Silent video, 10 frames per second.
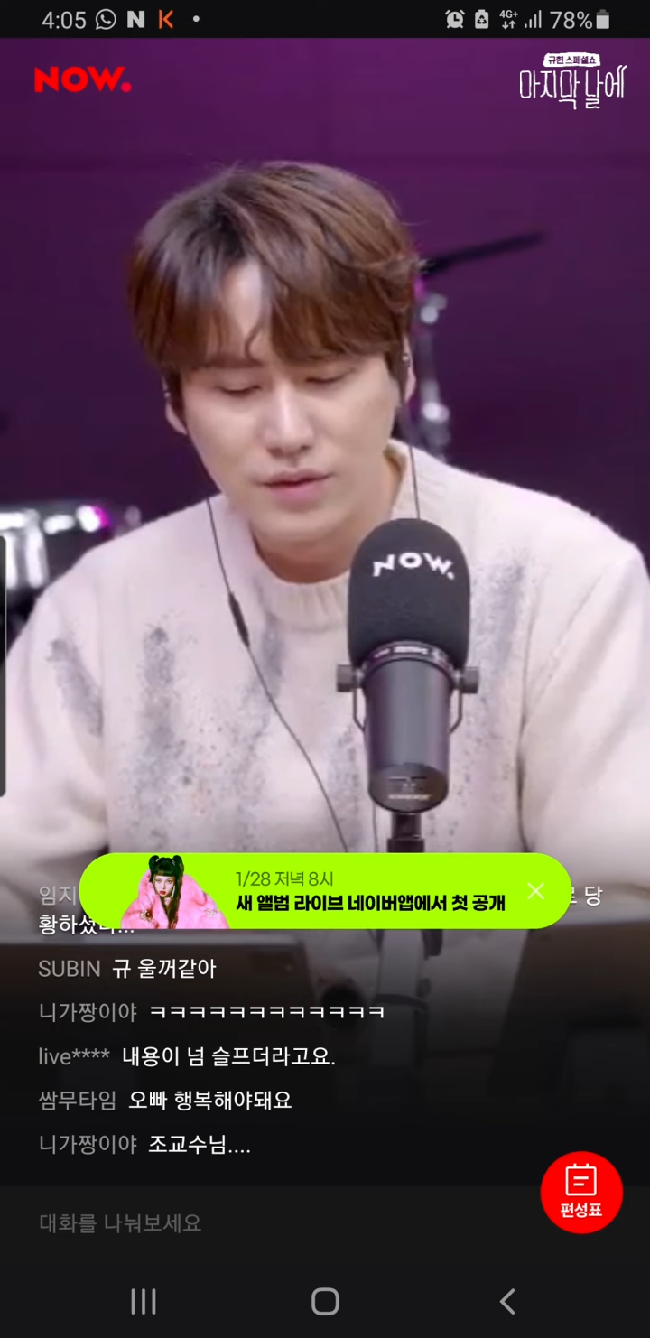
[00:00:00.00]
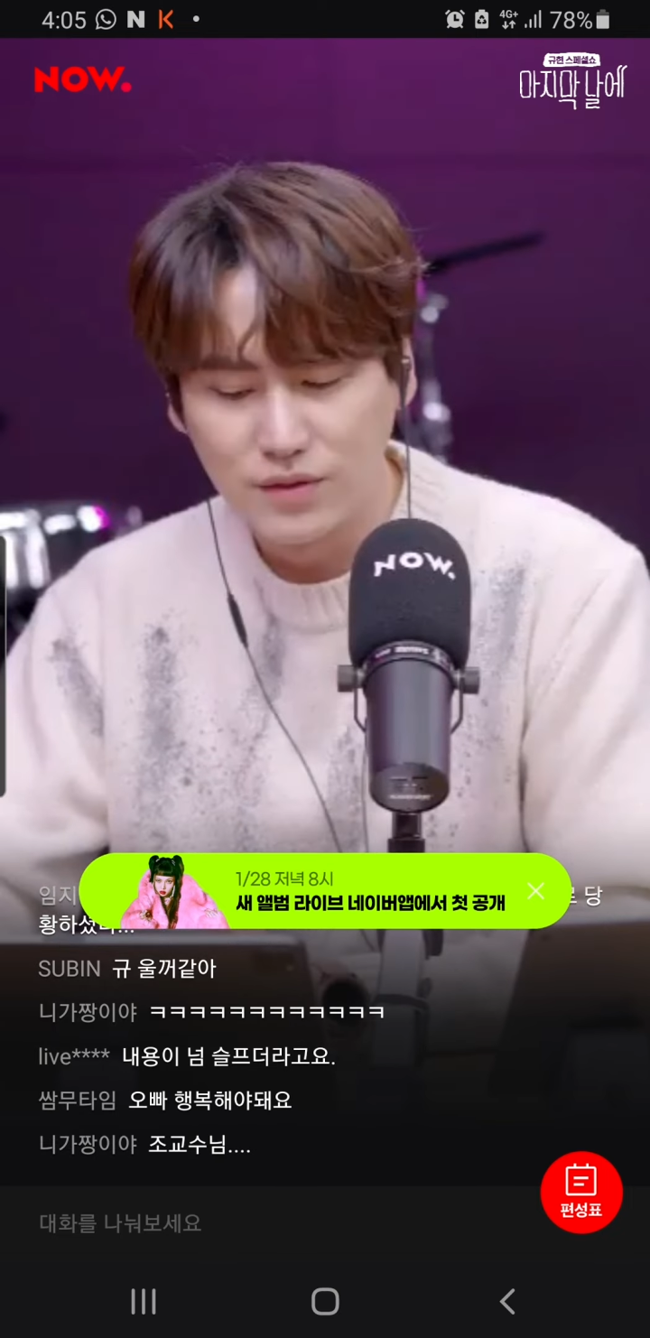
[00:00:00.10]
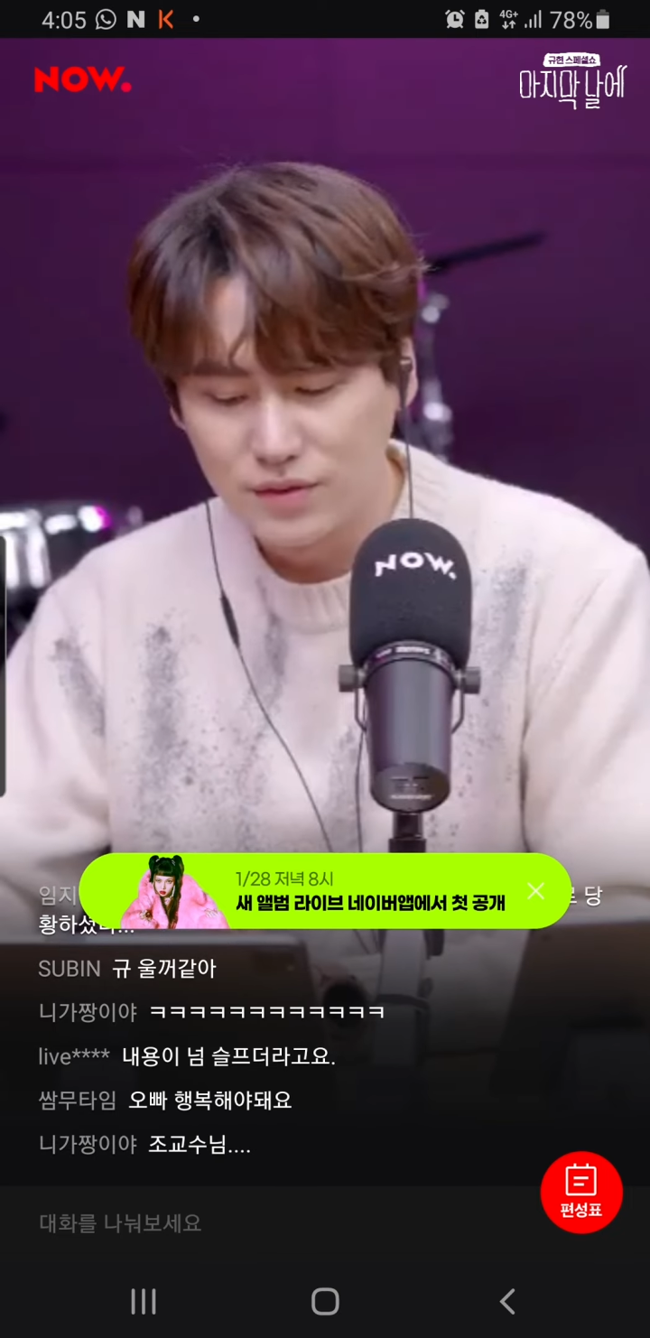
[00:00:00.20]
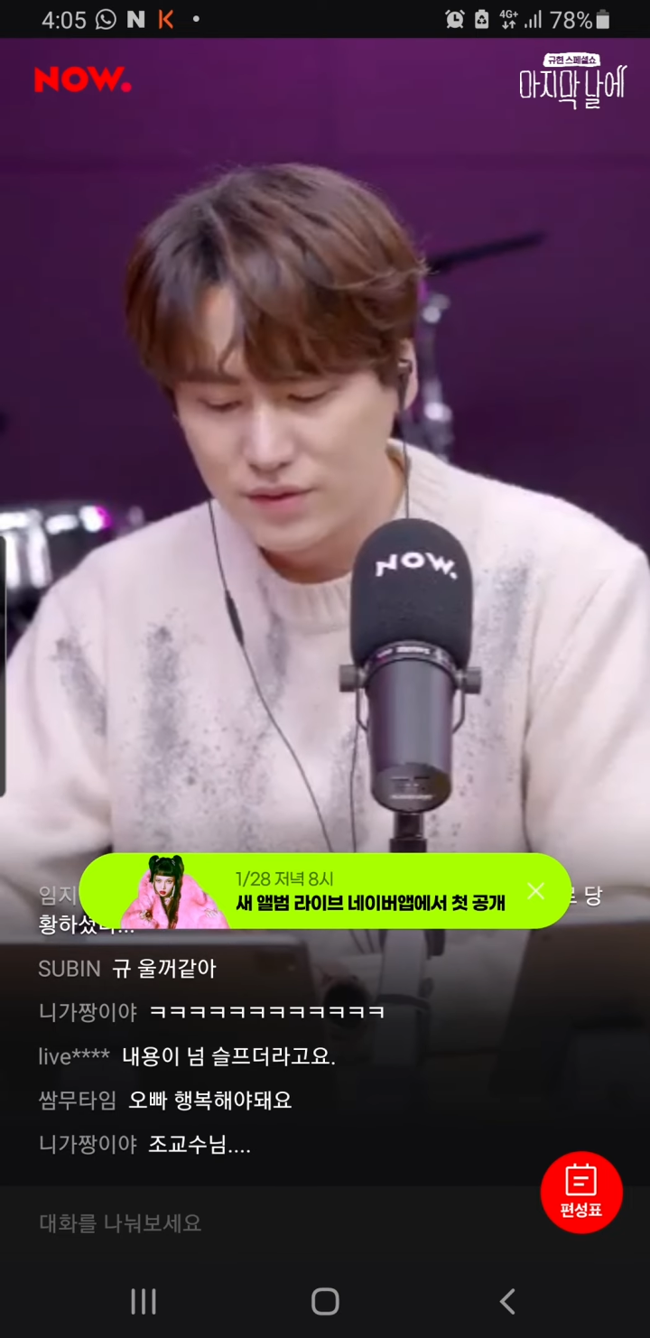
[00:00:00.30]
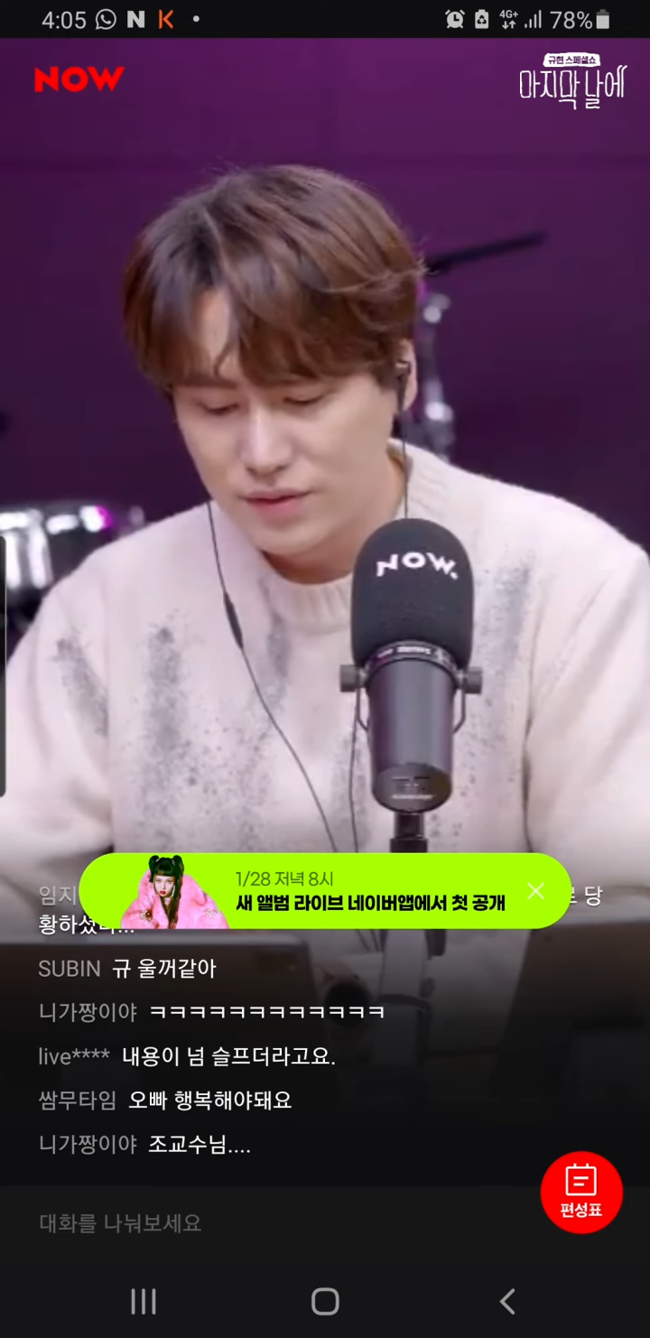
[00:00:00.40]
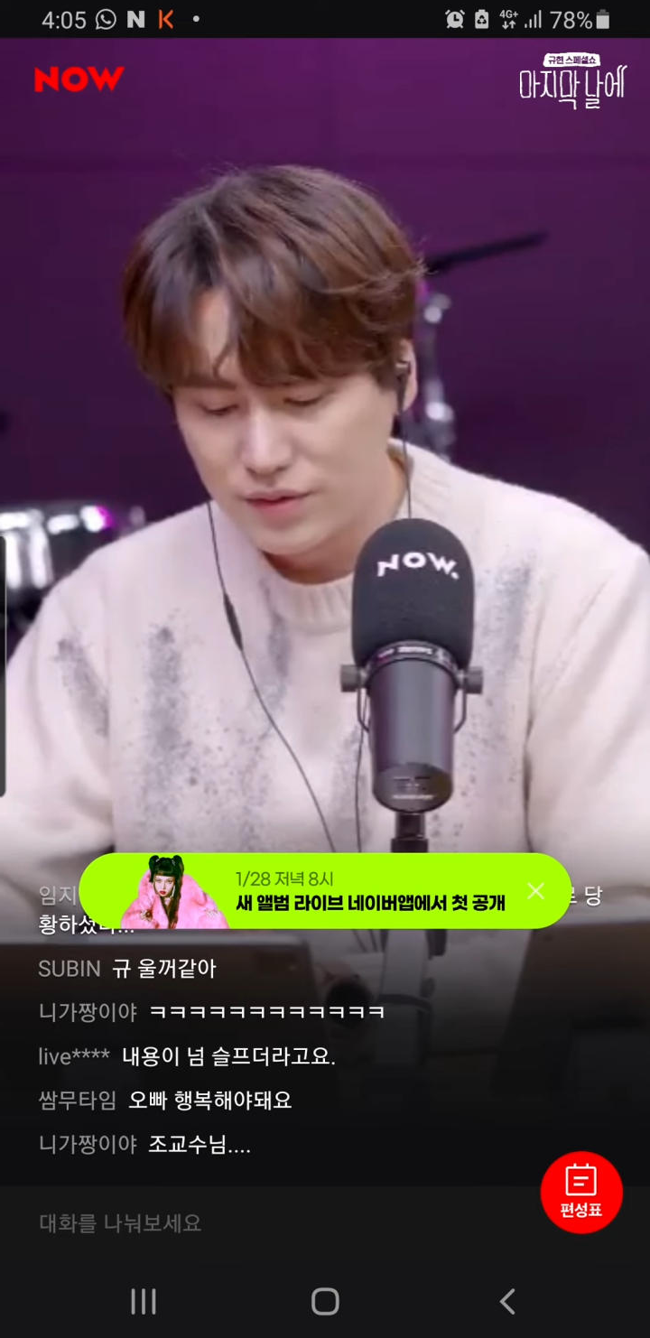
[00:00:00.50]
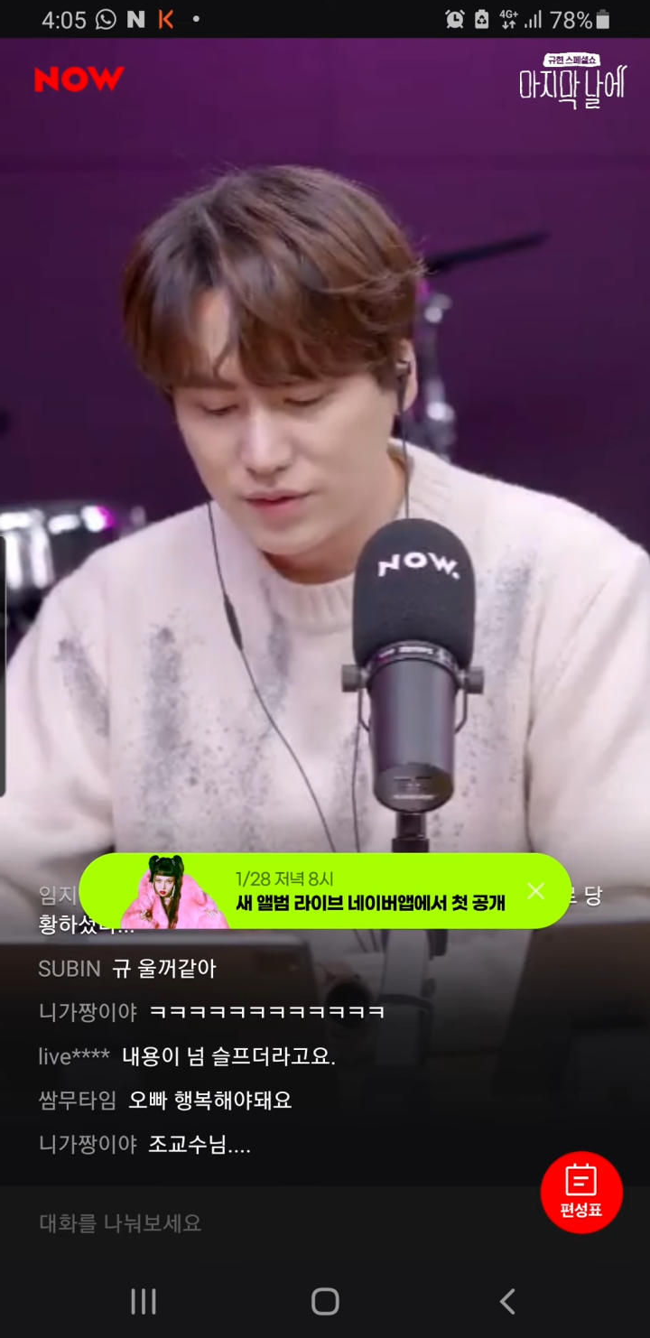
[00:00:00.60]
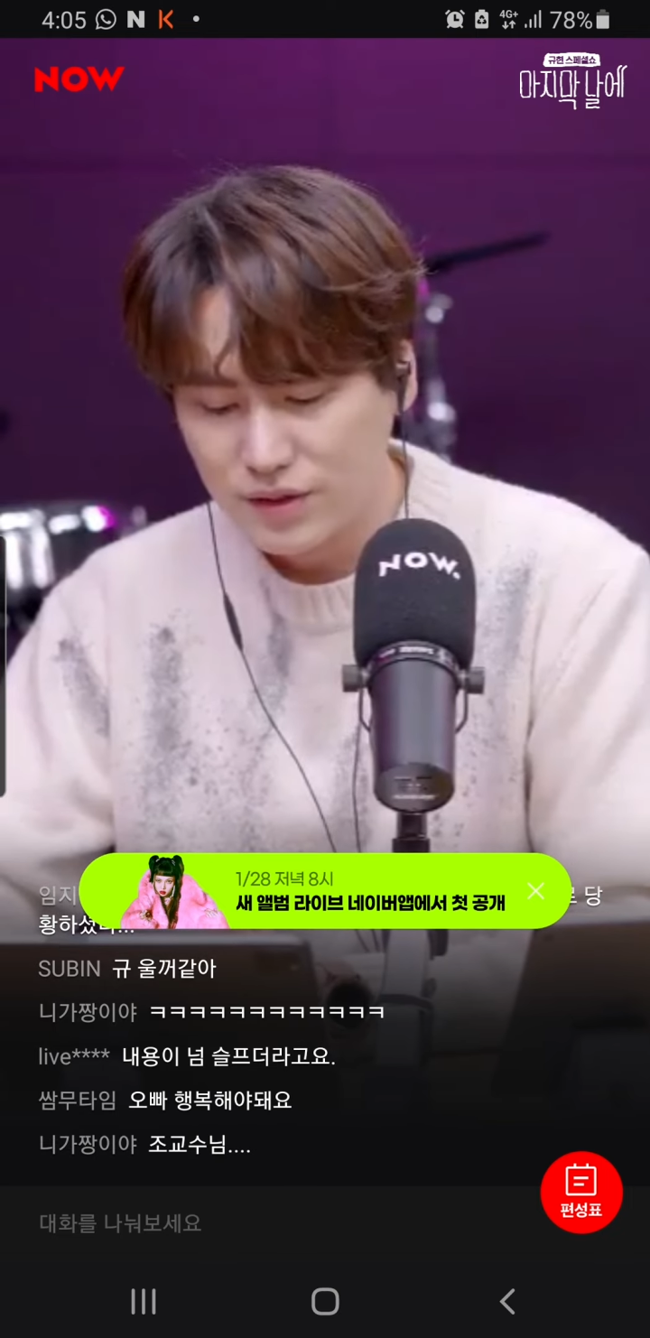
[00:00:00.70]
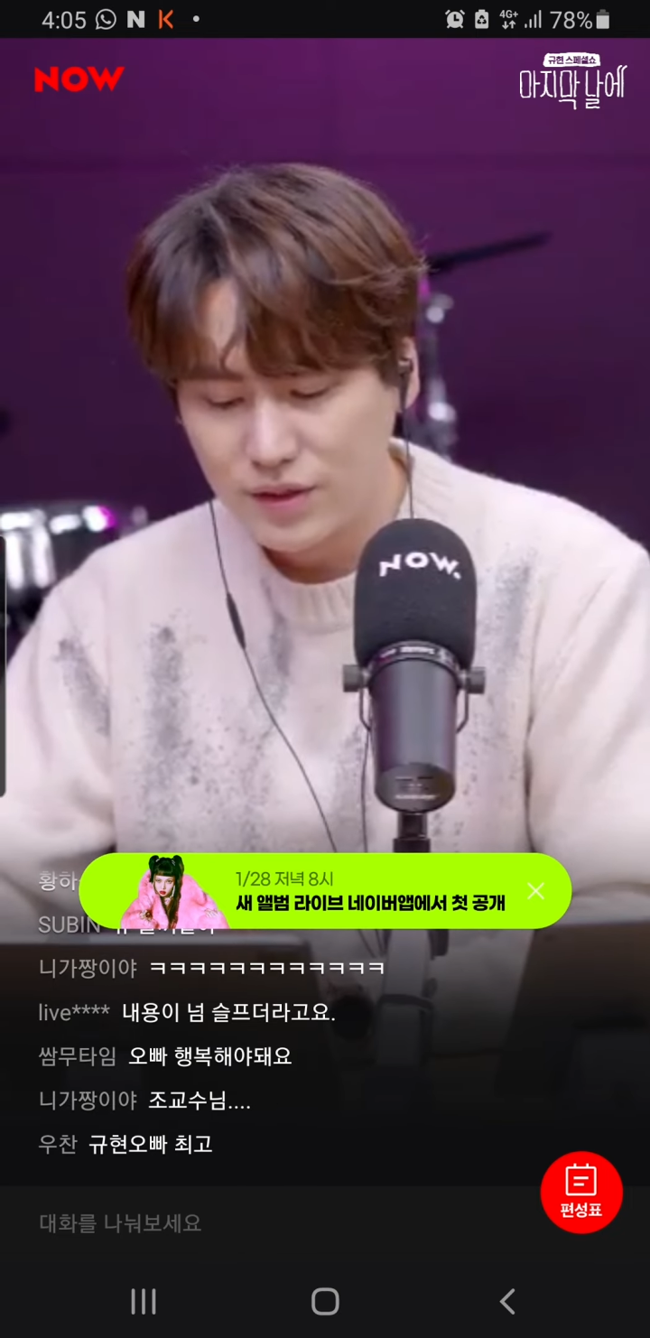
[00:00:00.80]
어,